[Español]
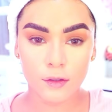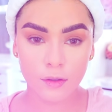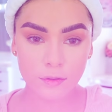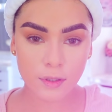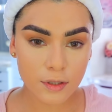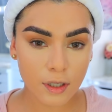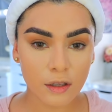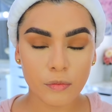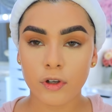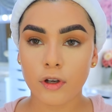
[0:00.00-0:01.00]
No sé,
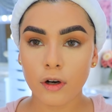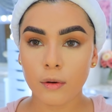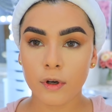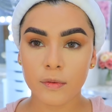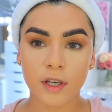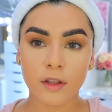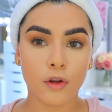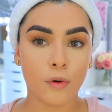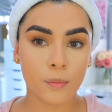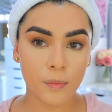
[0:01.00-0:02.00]
chicas, pero yo lo voy
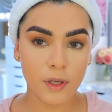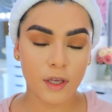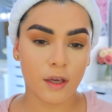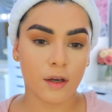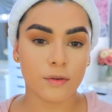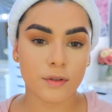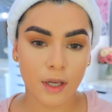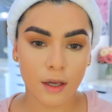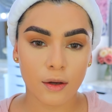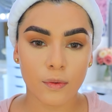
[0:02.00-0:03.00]
viendo bien. O
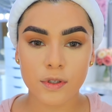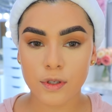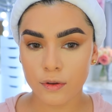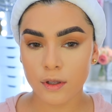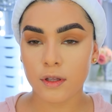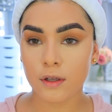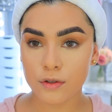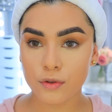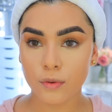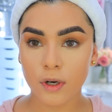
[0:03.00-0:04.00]
sea, en cuestión de
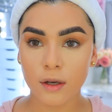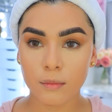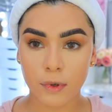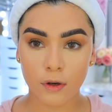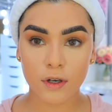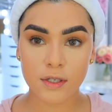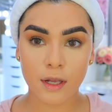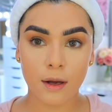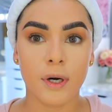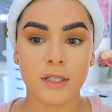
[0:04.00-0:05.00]
textura veo que
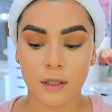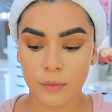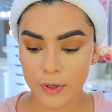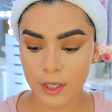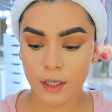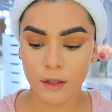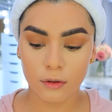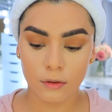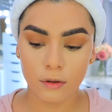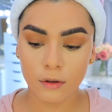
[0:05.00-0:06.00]
está bastante
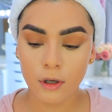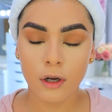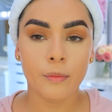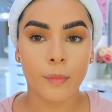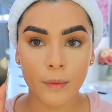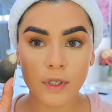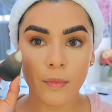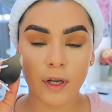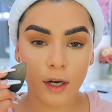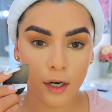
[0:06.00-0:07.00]
parejito, ¿no? Vamos a
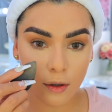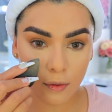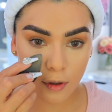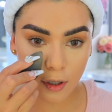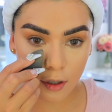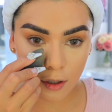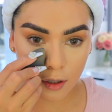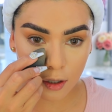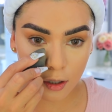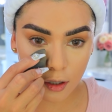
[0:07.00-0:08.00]
aplicar ahora
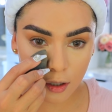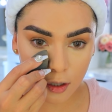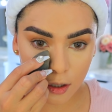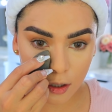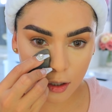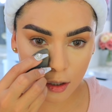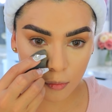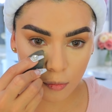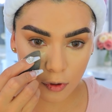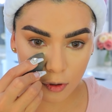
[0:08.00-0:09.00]
el
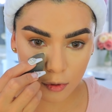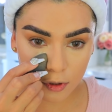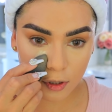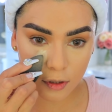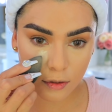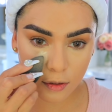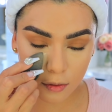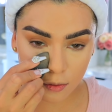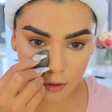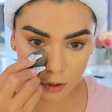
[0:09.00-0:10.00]
polvo
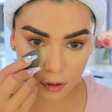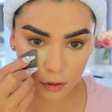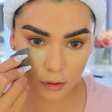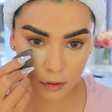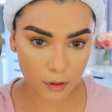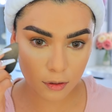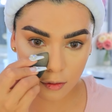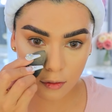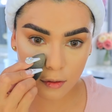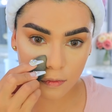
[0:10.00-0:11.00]
translúcido en
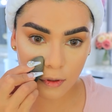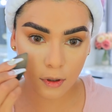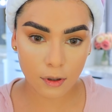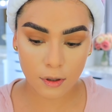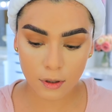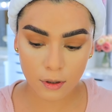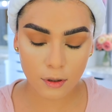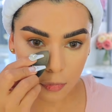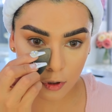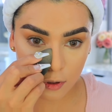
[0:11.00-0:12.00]
toda esta área
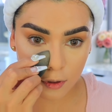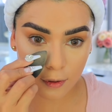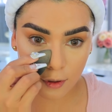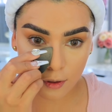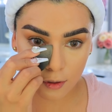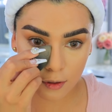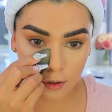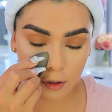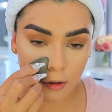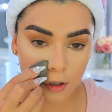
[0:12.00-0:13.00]
porque
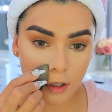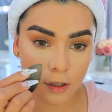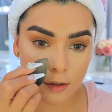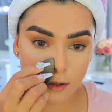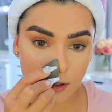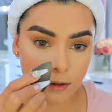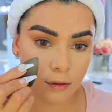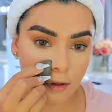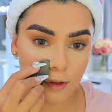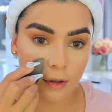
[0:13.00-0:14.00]
de verdad
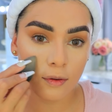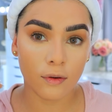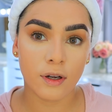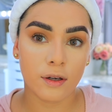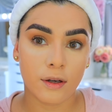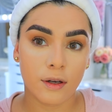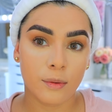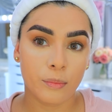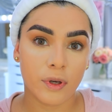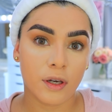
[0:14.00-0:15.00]
siento que tengo la
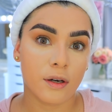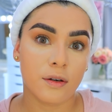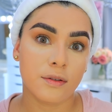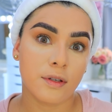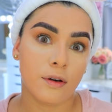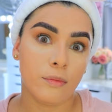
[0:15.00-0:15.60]
cara pegajosa